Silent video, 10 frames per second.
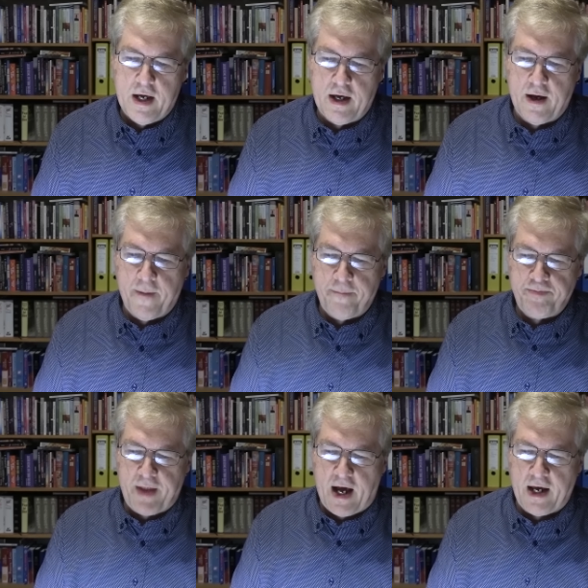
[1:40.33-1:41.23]

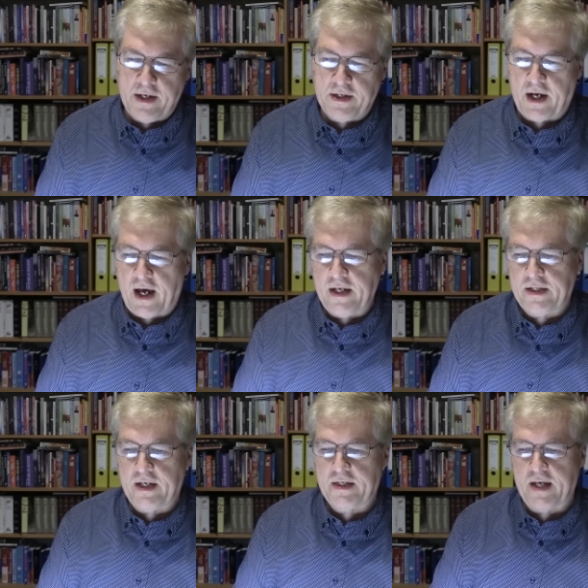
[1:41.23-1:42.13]

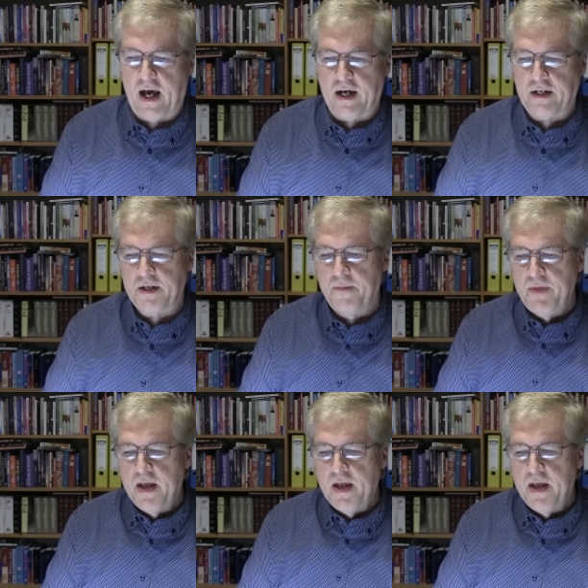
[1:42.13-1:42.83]
31 ähm, sagt,